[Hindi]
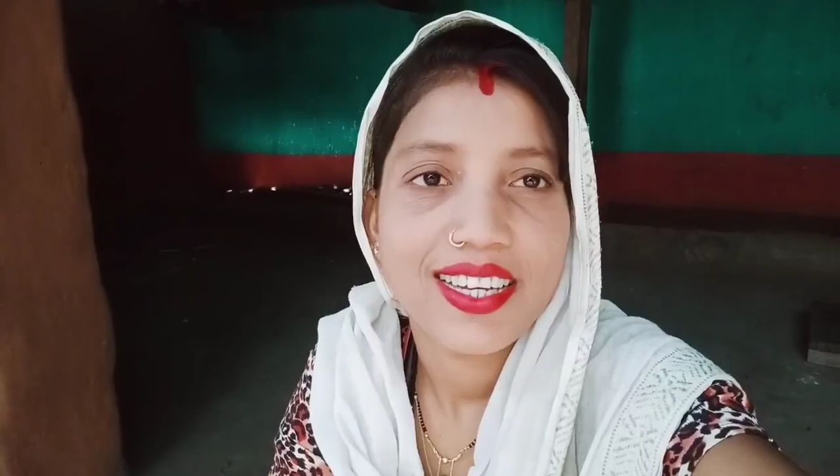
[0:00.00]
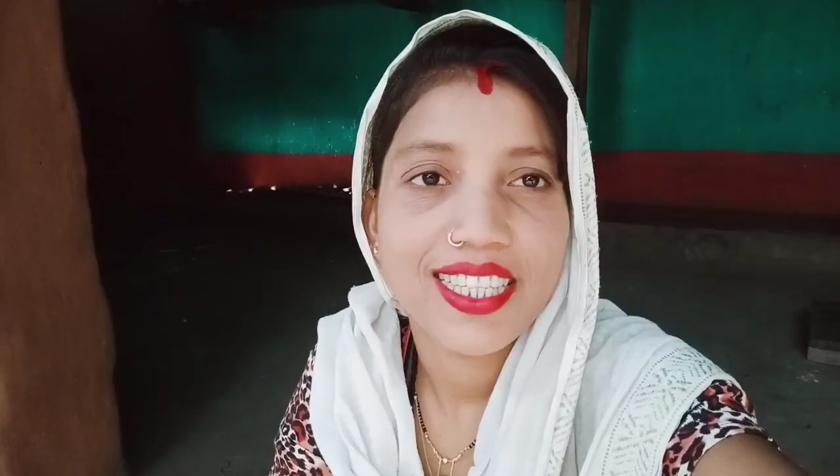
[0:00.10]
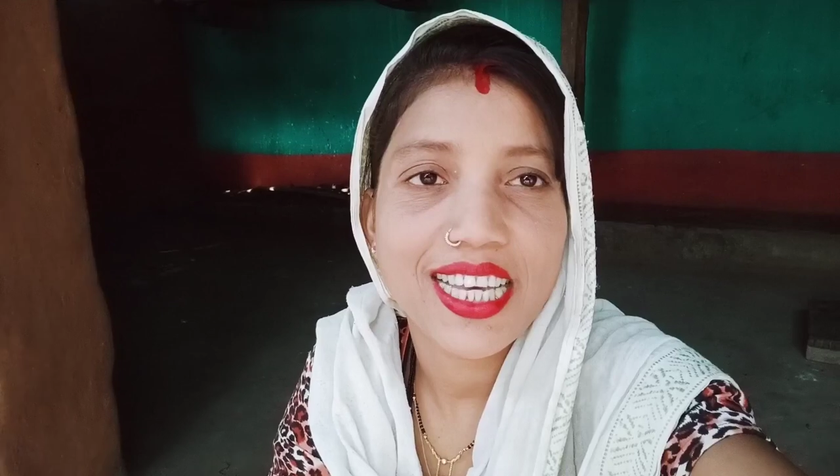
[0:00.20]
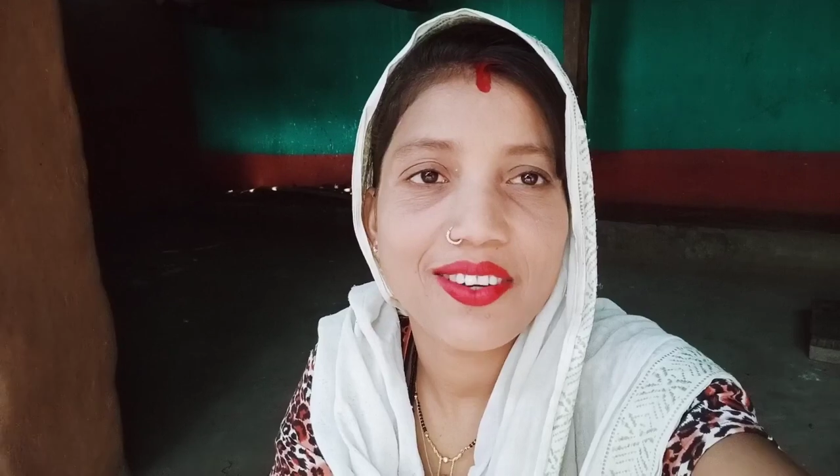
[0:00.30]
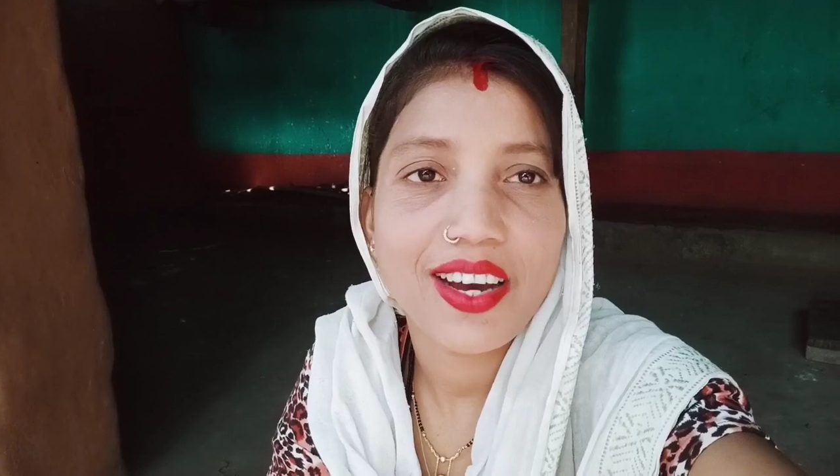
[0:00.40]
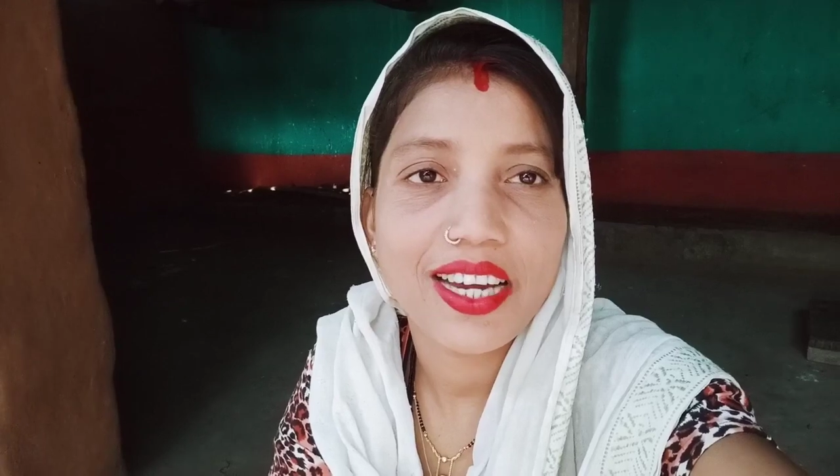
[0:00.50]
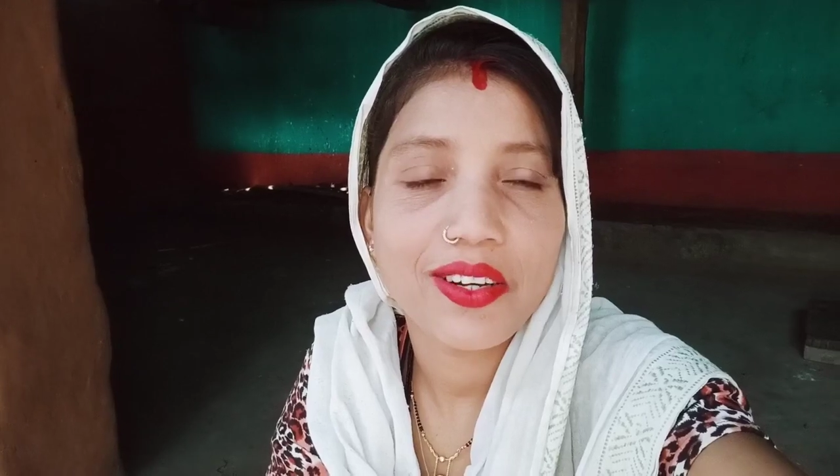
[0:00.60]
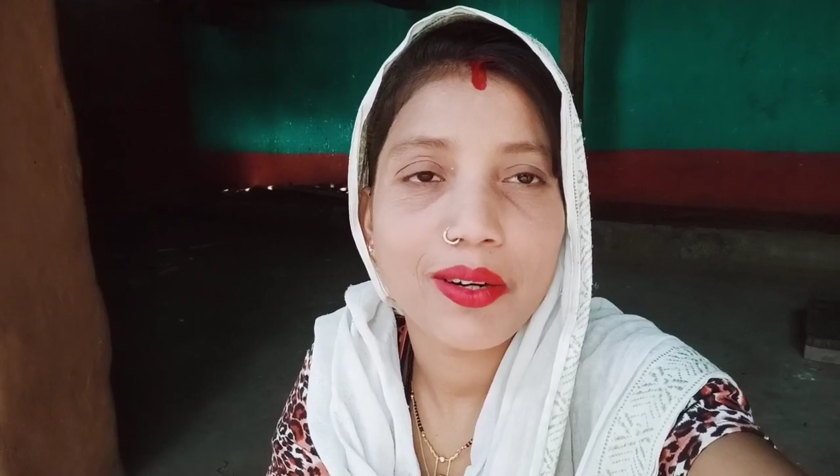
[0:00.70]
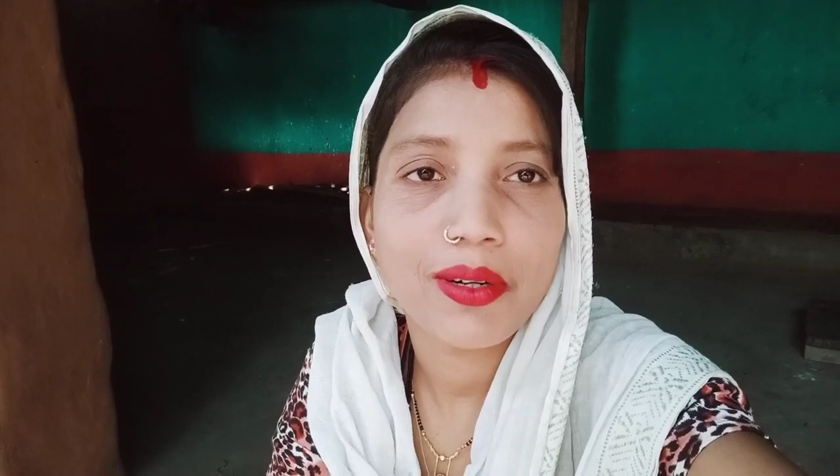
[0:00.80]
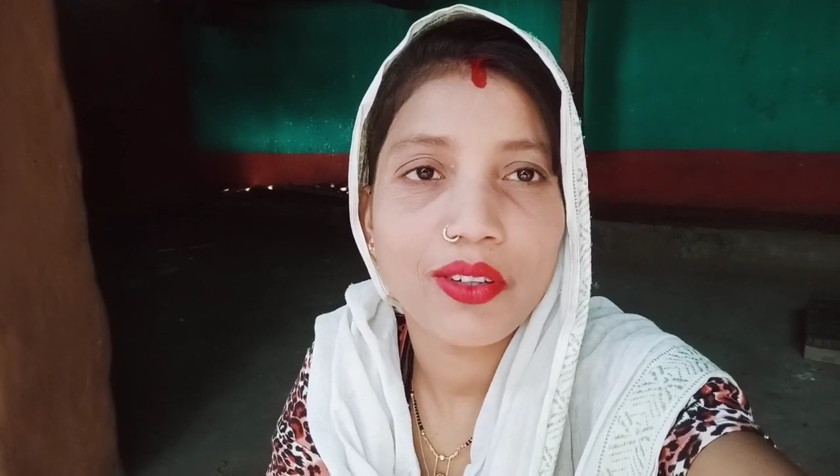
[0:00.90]
संगवारी
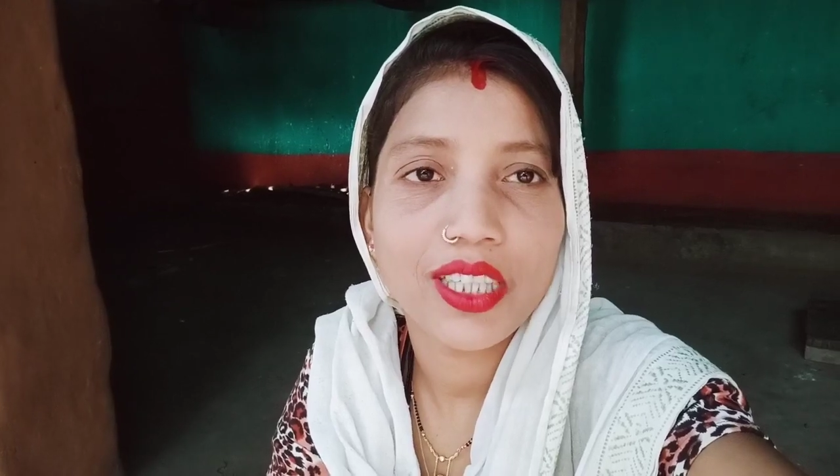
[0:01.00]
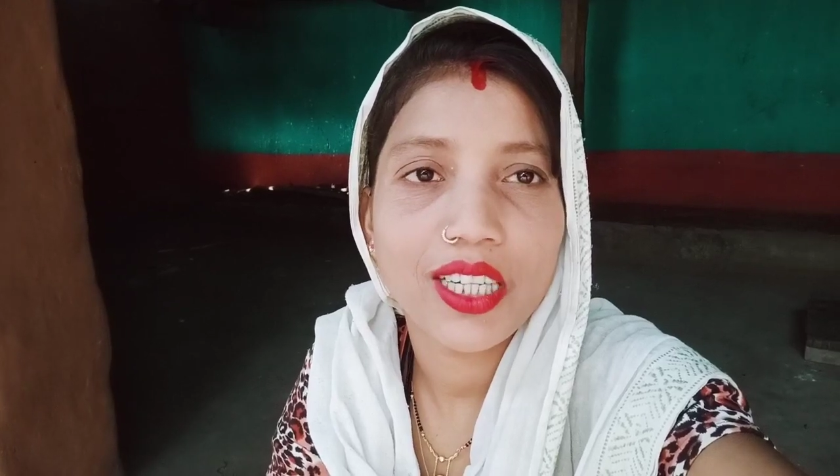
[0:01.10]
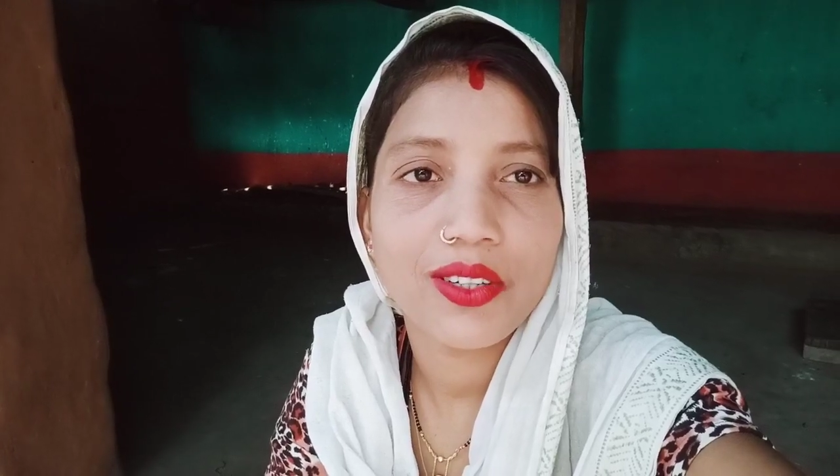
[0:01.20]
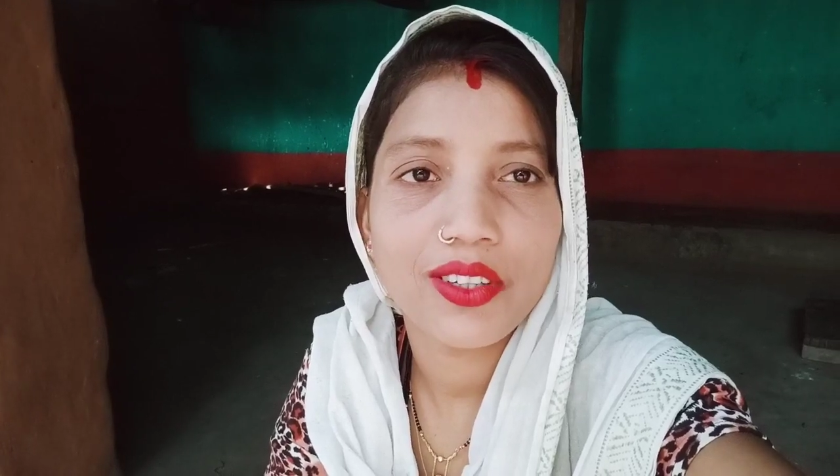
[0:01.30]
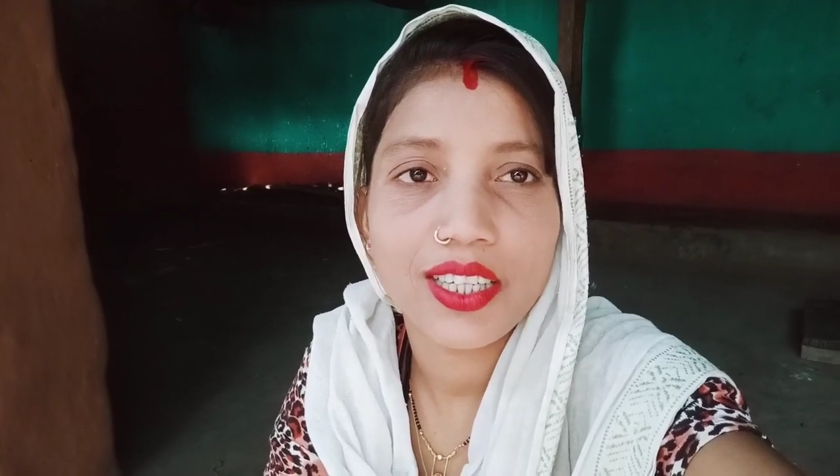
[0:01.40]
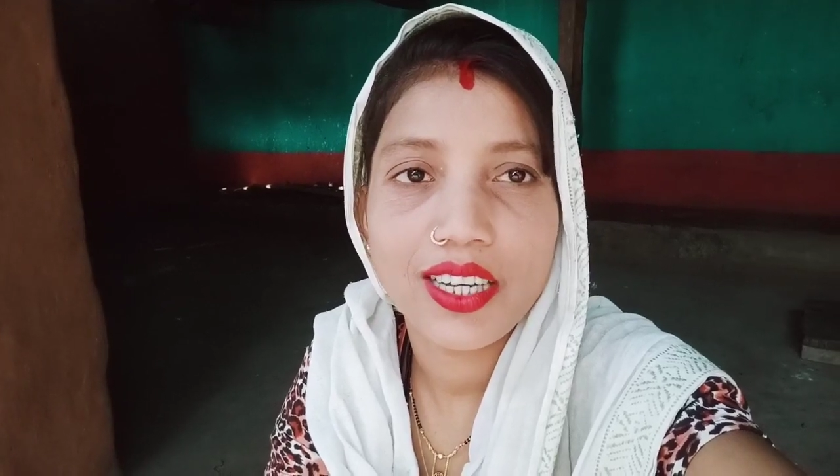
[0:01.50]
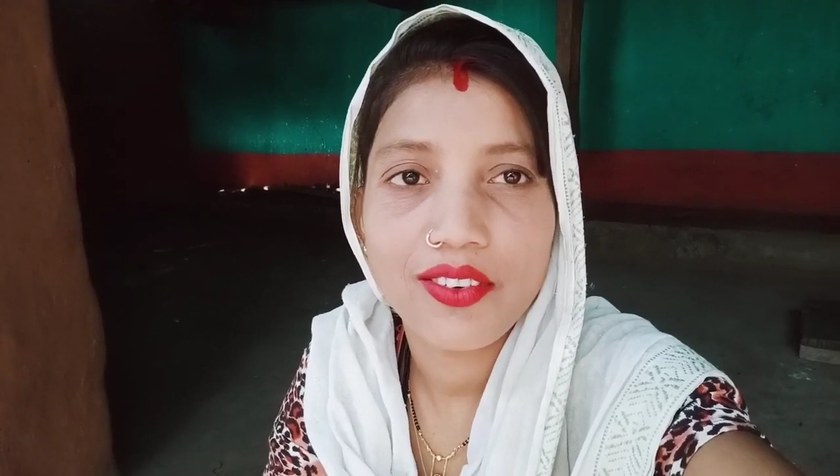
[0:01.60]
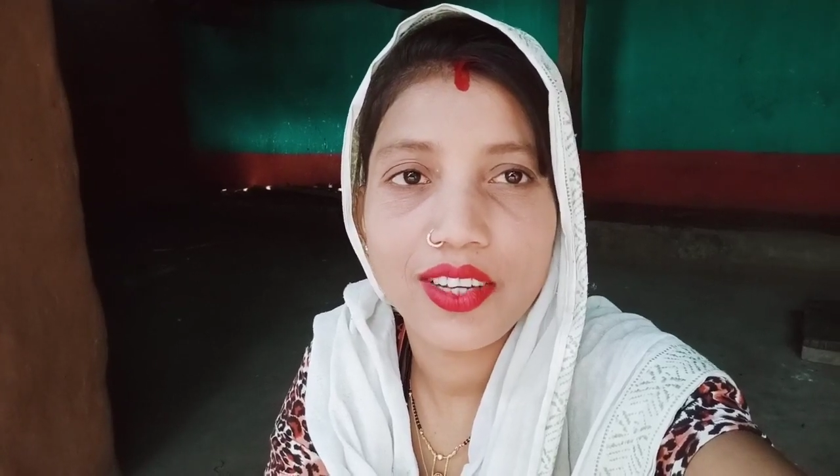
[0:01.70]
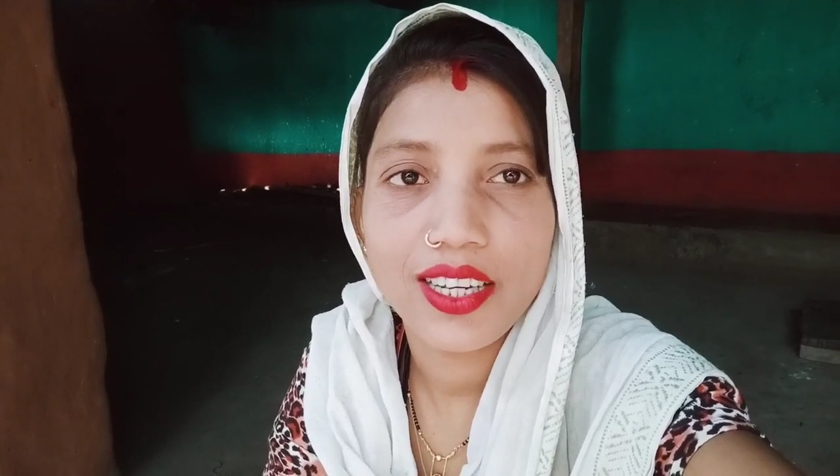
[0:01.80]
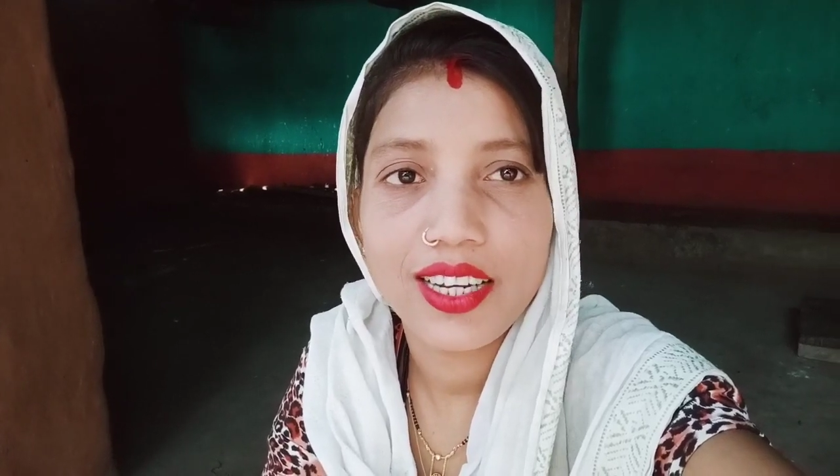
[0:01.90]
हो बहुत दिन हो गए हवे